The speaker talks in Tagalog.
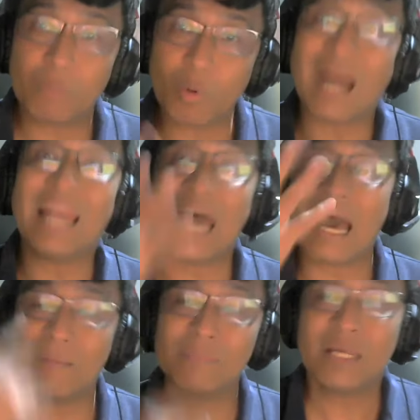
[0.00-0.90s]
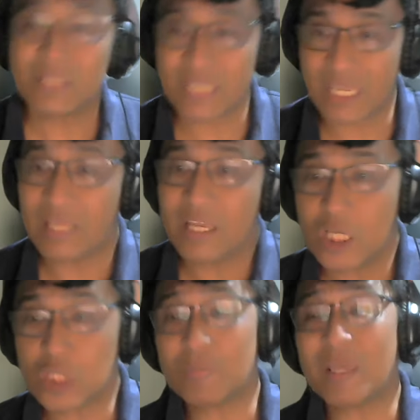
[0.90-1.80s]
naman pong alam si
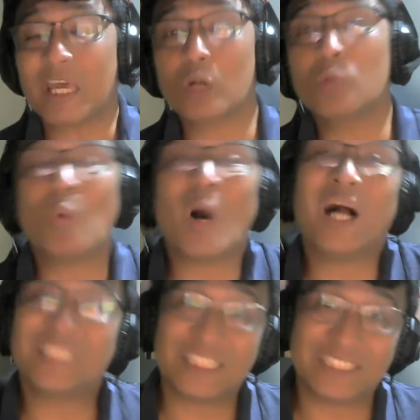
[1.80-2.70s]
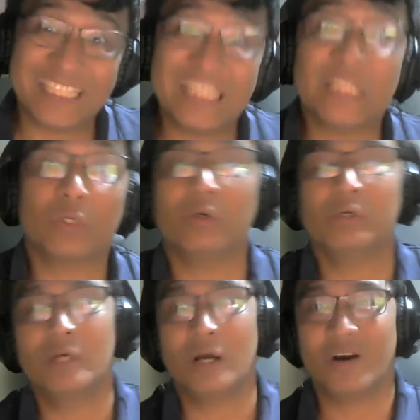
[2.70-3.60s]
Speaker Romualdez
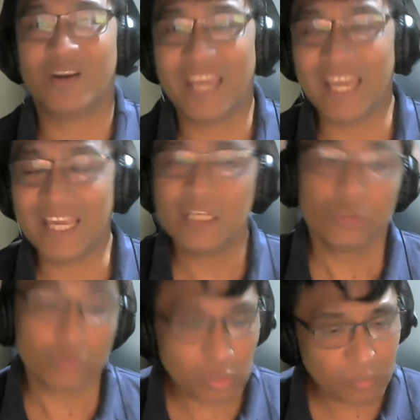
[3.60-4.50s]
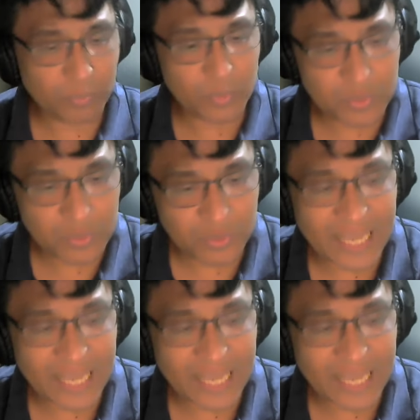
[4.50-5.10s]
dito. Okay? So yun po